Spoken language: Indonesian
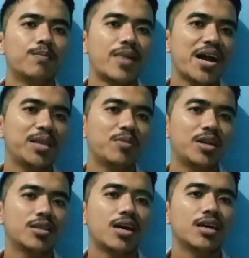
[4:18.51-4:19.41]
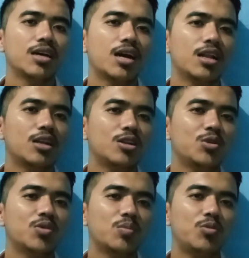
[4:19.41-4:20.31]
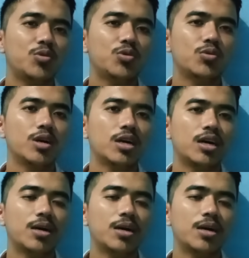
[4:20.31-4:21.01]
main pada tanggal 22